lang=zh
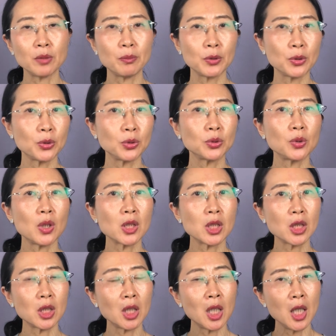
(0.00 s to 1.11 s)
比如如果
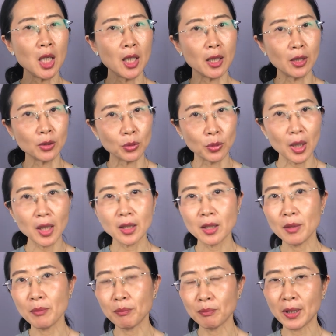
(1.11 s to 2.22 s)
是呃同样
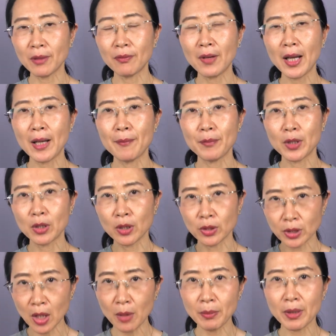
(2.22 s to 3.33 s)
的米饭，呃
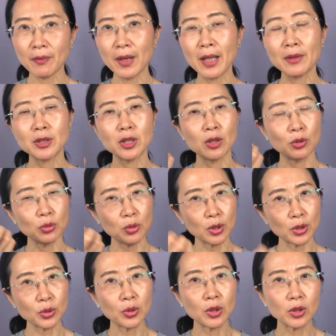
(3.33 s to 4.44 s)
糙米饭，如果是
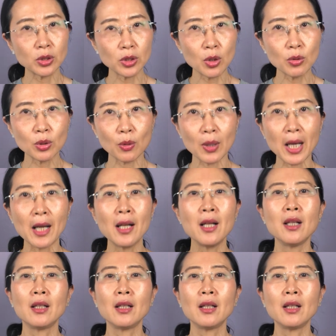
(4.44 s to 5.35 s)
做成粥的话，